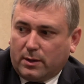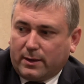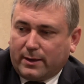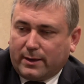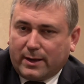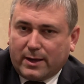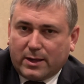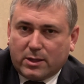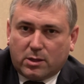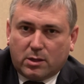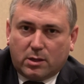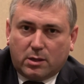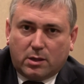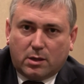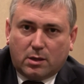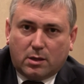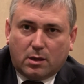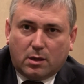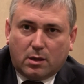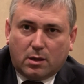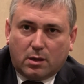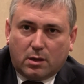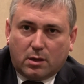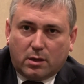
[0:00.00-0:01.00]

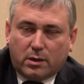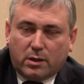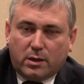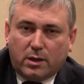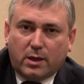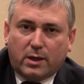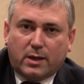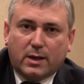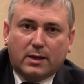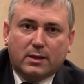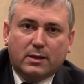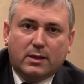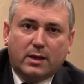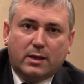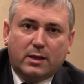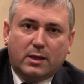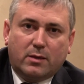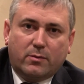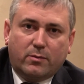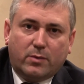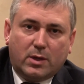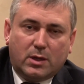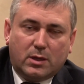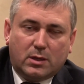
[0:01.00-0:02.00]
Граждане никогда
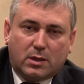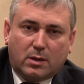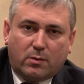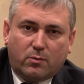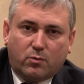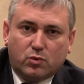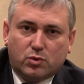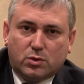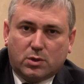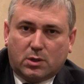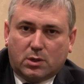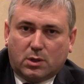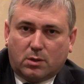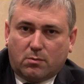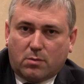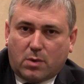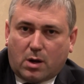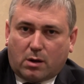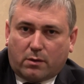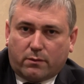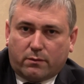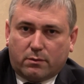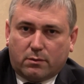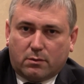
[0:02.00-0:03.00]
не имели там мусорных
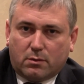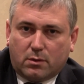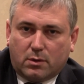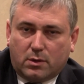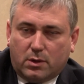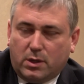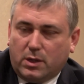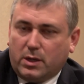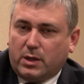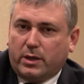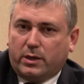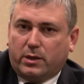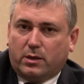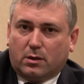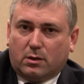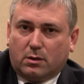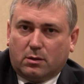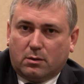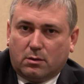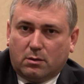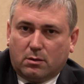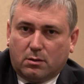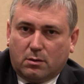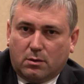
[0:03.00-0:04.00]
баков. Никаких.
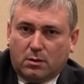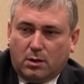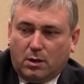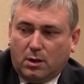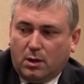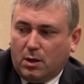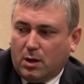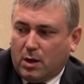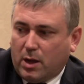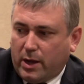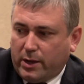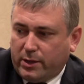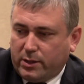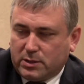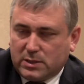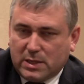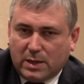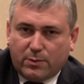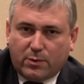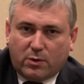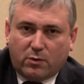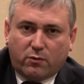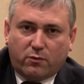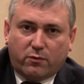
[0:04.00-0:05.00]
Они
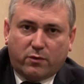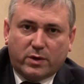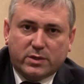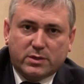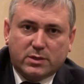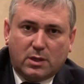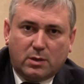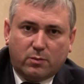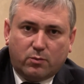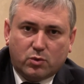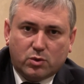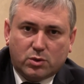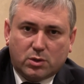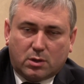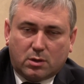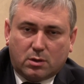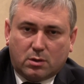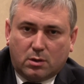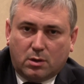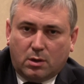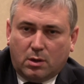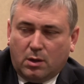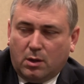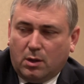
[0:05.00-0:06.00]
сами вывозили мусор
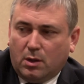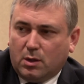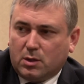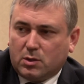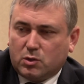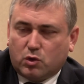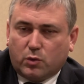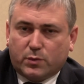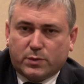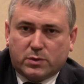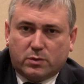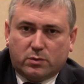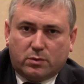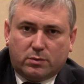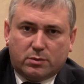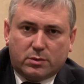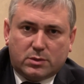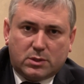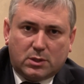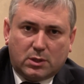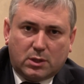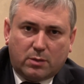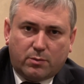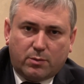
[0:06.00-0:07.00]
собственными
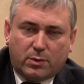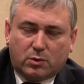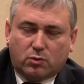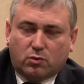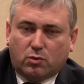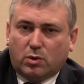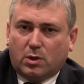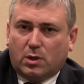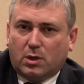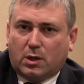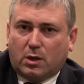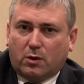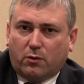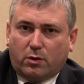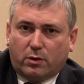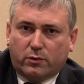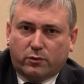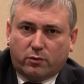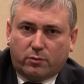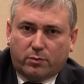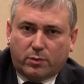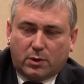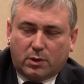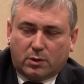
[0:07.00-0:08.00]
силами, кто на легковых
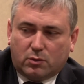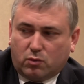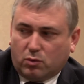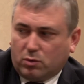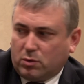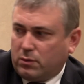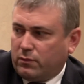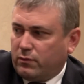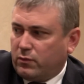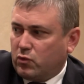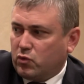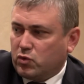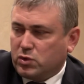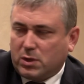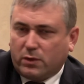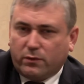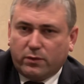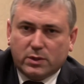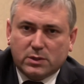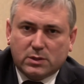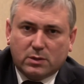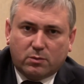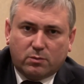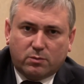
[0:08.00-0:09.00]
автомобилях, кто там
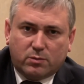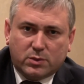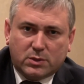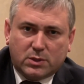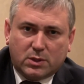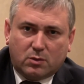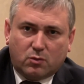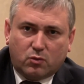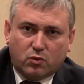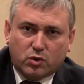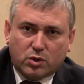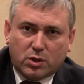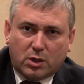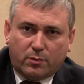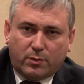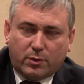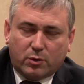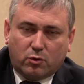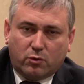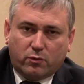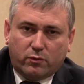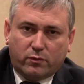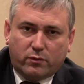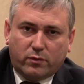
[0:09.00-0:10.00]
грузовик загружал,
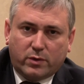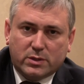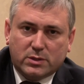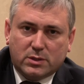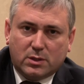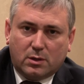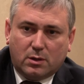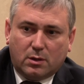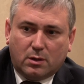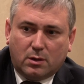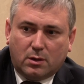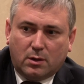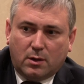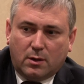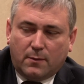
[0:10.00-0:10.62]
потом вывозили.